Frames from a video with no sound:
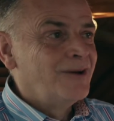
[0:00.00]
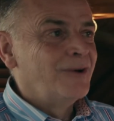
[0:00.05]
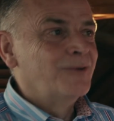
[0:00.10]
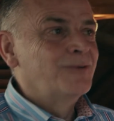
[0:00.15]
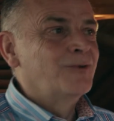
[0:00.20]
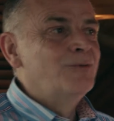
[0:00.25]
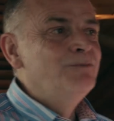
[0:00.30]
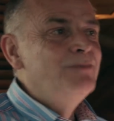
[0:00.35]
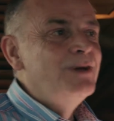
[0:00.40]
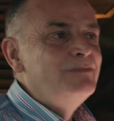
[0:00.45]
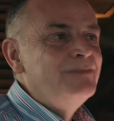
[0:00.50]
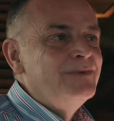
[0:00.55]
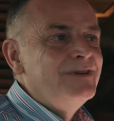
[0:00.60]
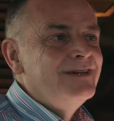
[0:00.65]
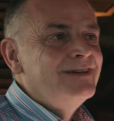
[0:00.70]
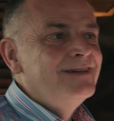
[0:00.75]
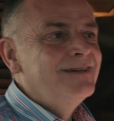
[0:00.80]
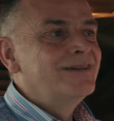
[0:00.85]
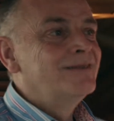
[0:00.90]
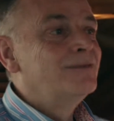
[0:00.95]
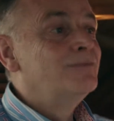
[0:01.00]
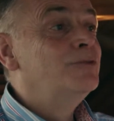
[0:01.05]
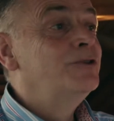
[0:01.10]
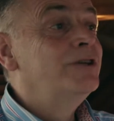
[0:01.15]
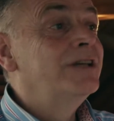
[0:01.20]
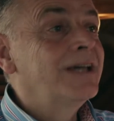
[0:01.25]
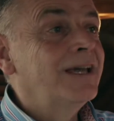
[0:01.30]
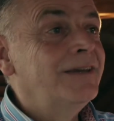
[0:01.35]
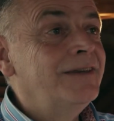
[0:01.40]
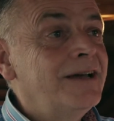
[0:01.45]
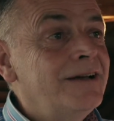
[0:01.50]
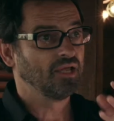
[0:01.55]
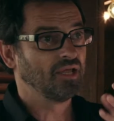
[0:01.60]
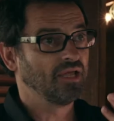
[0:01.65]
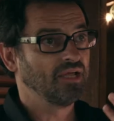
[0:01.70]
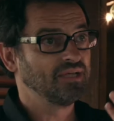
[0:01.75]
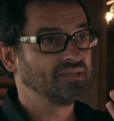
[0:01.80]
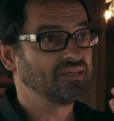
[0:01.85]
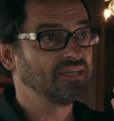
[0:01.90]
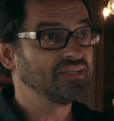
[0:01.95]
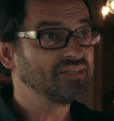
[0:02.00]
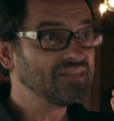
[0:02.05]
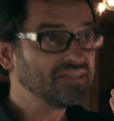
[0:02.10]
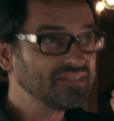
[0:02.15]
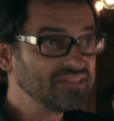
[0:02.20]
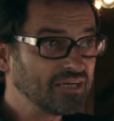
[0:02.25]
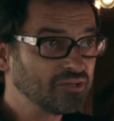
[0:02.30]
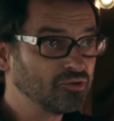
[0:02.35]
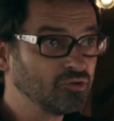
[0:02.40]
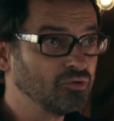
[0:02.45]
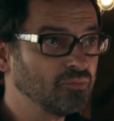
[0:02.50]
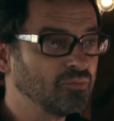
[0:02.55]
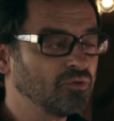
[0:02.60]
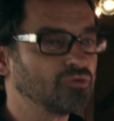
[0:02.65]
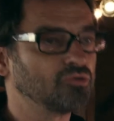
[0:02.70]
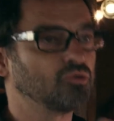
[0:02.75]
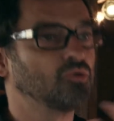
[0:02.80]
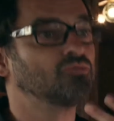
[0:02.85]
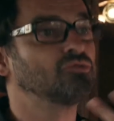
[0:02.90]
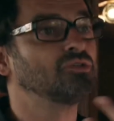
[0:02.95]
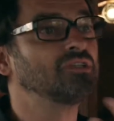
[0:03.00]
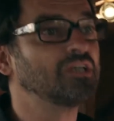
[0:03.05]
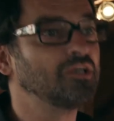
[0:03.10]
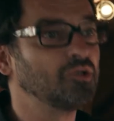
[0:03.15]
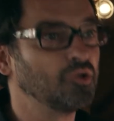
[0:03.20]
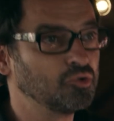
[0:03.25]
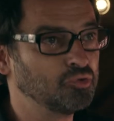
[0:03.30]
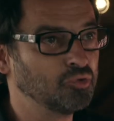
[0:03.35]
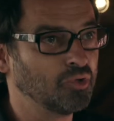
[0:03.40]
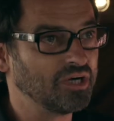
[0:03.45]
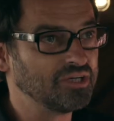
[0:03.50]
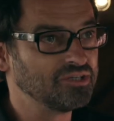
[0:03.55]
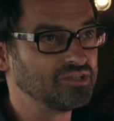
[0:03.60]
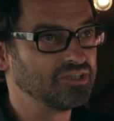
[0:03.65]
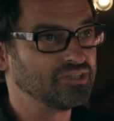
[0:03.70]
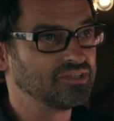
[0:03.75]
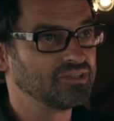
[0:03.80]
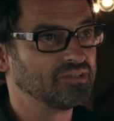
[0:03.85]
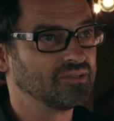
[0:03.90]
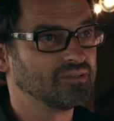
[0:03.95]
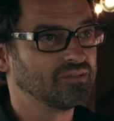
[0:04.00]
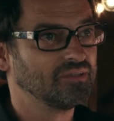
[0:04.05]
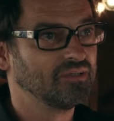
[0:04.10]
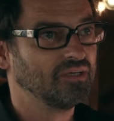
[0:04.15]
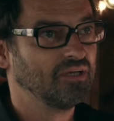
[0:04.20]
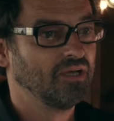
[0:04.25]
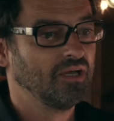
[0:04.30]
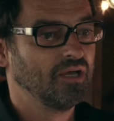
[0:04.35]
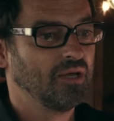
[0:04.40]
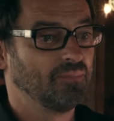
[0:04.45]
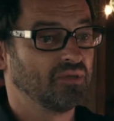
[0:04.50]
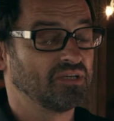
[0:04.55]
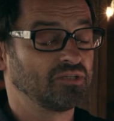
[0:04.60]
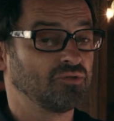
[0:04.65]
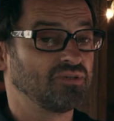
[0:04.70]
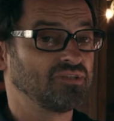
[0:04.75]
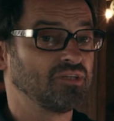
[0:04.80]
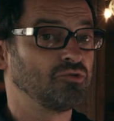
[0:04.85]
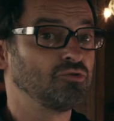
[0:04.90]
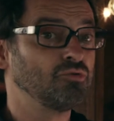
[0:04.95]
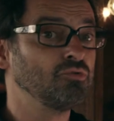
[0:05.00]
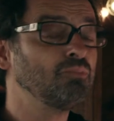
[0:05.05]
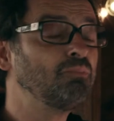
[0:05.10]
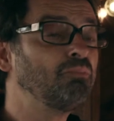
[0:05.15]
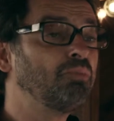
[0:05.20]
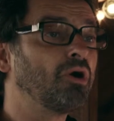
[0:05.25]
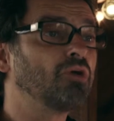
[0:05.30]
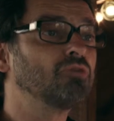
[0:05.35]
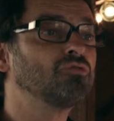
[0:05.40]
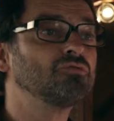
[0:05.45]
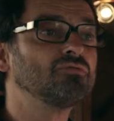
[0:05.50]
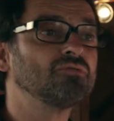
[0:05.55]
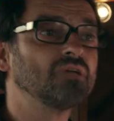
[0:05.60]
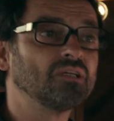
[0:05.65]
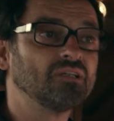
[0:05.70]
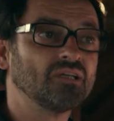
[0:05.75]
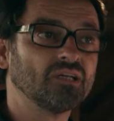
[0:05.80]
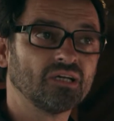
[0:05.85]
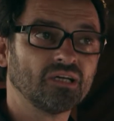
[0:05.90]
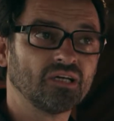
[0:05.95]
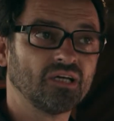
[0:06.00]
entre le papier et le multicanal. Et c'est exactement ce qu'on voudrait encourager parce que c'est une porte ouverte à la